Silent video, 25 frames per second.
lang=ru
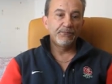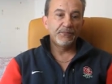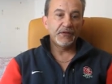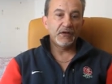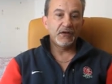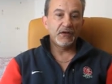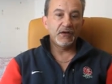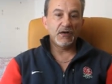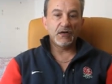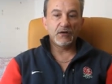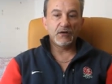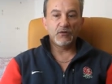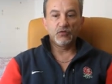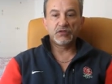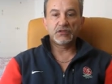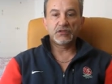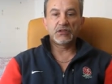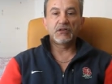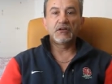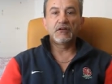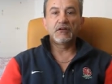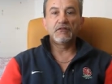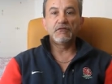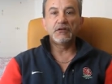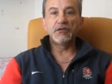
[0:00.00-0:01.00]
как
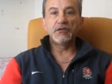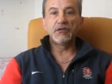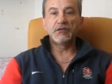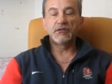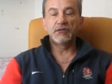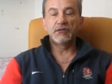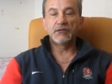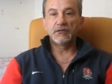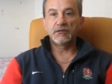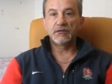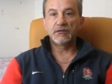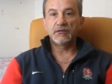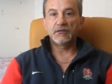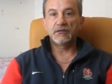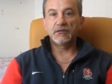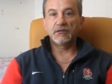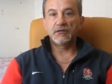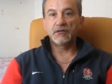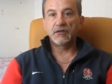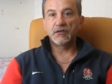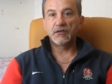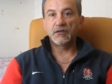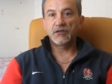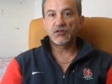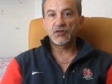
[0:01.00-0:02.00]
установить
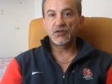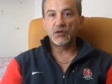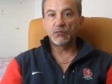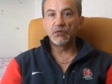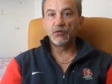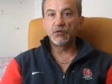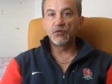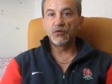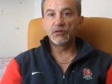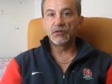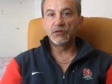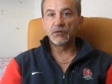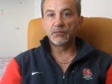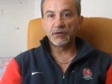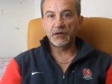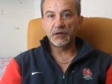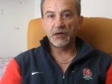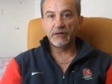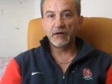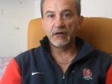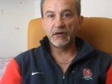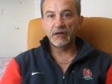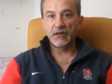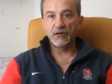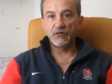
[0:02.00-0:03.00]
э, шаблоны,
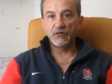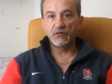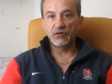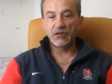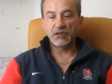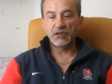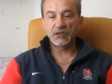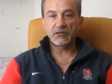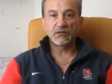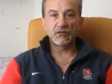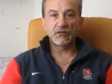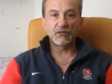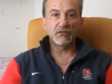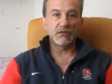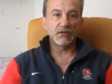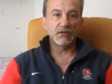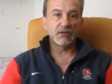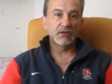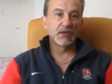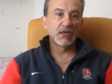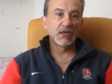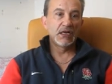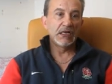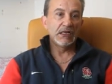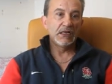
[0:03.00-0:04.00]
правильно его настроить,
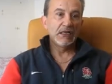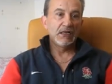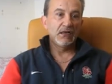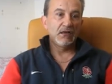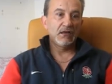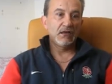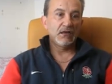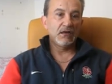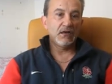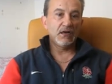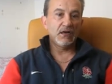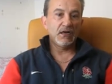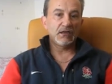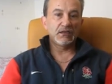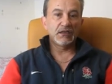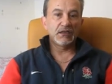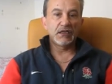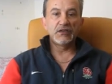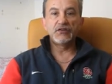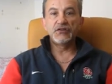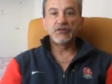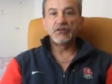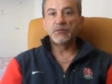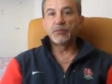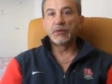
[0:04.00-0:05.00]
как
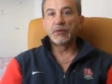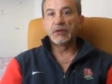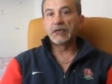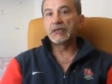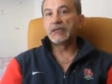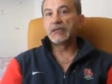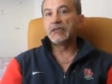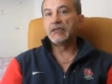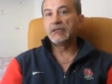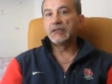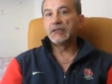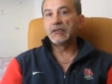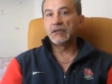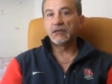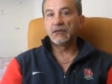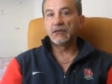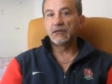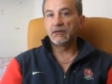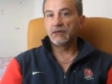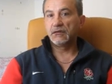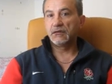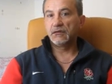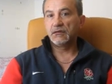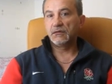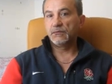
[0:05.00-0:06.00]
найти плагины,
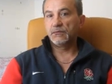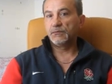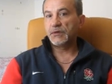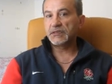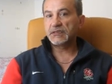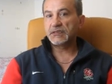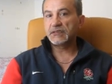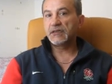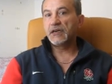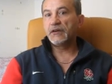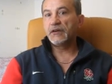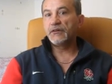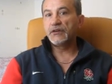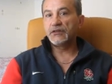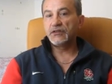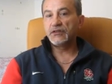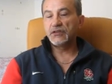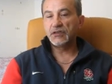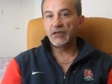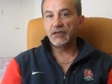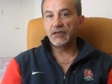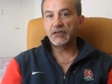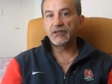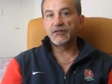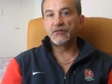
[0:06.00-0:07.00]
поставить
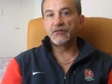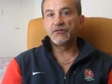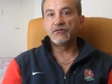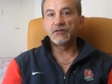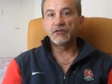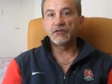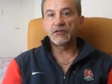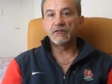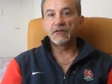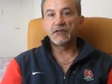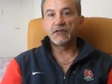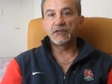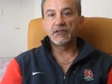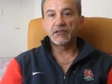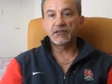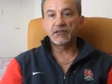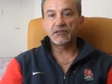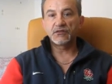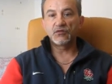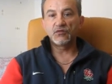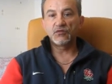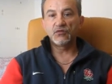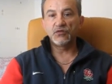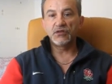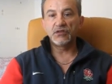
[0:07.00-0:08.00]
их, активировать,
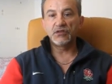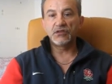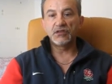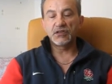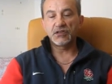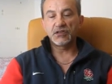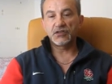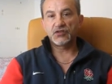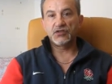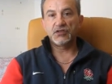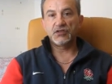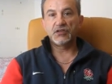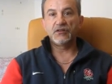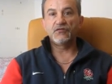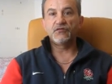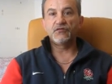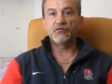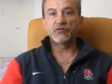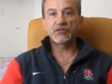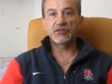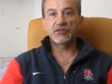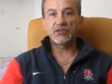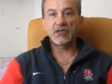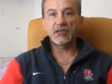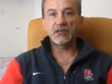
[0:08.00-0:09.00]
настроить и расширить
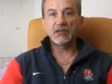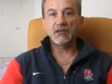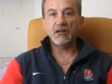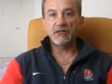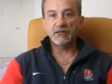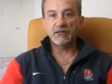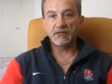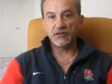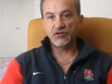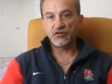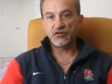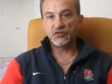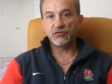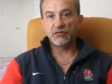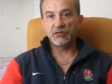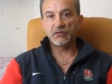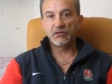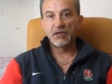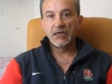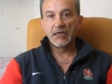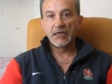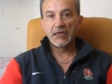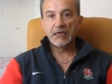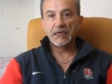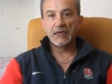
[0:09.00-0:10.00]
функционал за счет
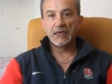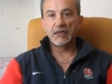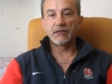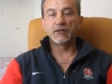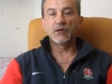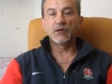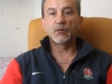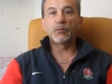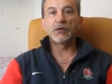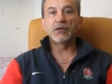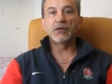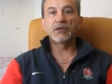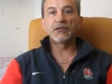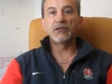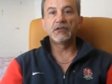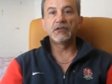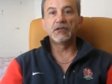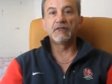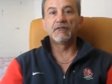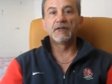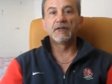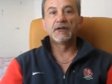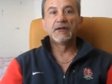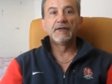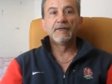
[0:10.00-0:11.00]
этих плагинов
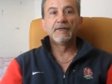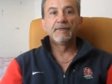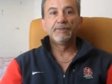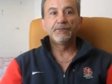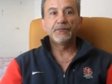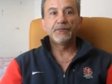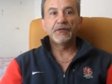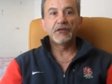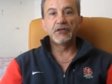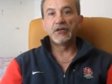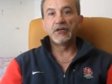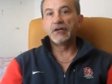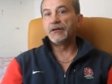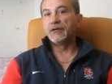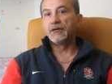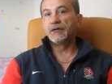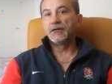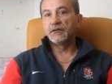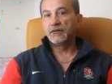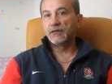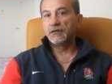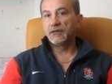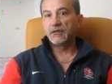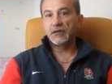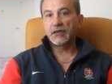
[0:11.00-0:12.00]
или
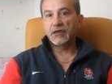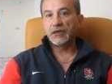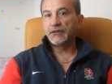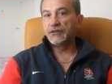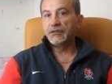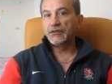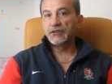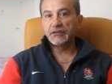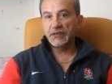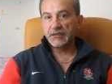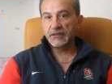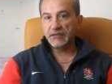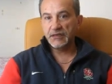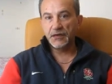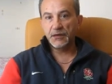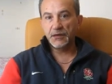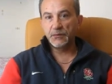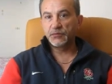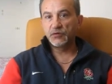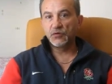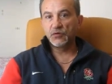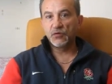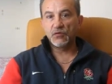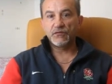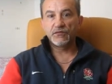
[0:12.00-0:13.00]
каких-то
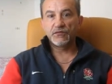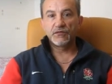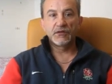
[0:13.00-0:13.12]
скриптов